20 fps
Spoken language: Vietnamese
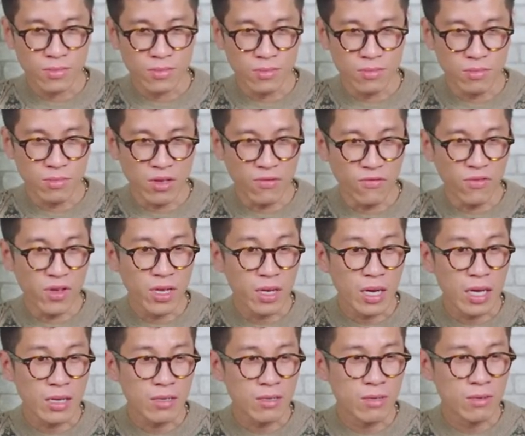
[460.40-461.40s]
mình viết
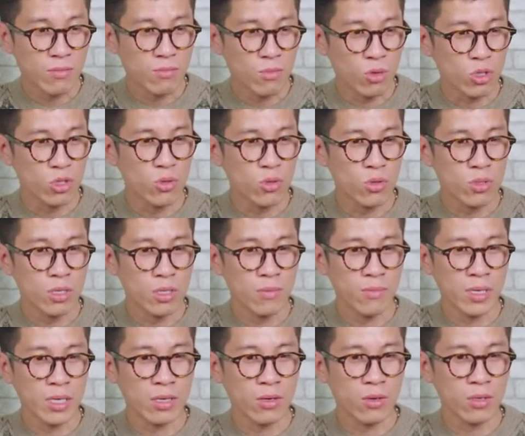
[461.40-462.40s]
lách một chút, thì
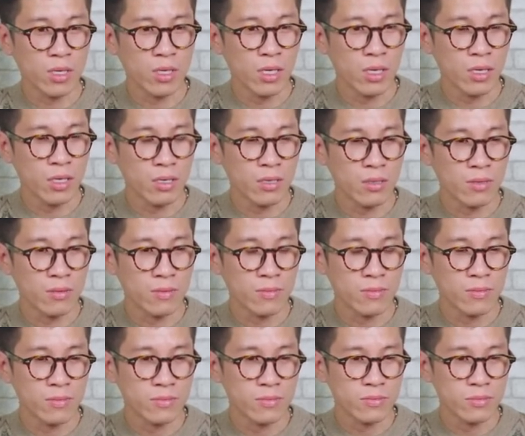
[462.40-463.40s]
mình có thể
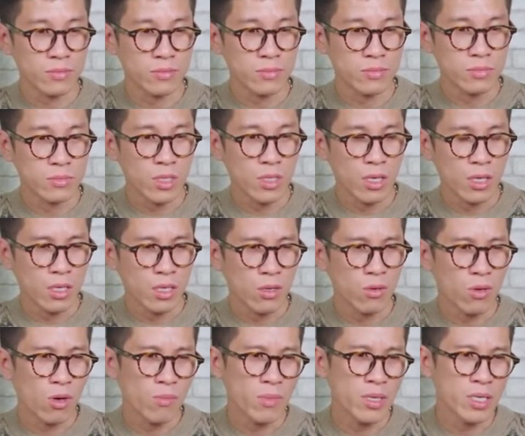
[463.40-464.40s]
đâu
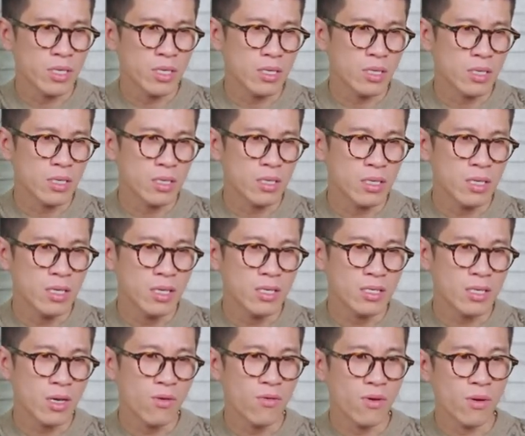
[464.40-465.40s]
đó mình đi
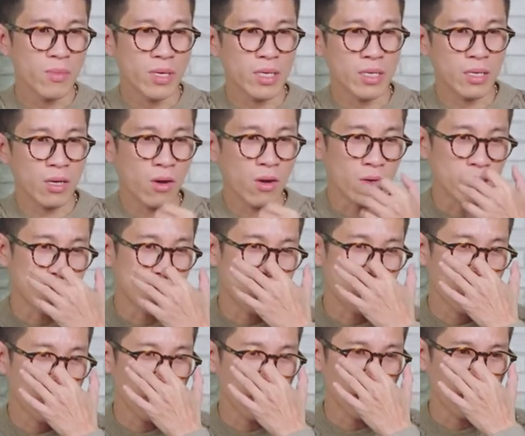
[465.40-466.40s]
sâu và mình hỏi xem
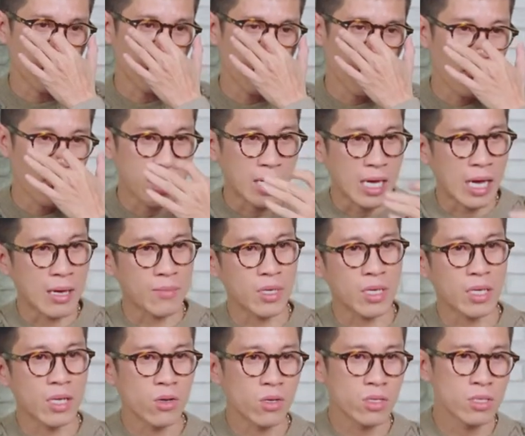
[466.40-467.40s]
là hôm nay mình cảm
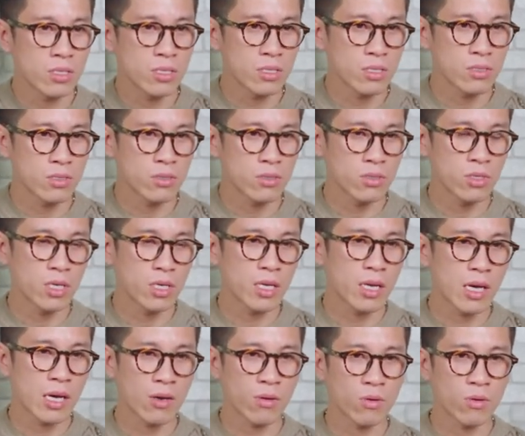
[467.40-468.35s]
thấy nó như thế nào, à.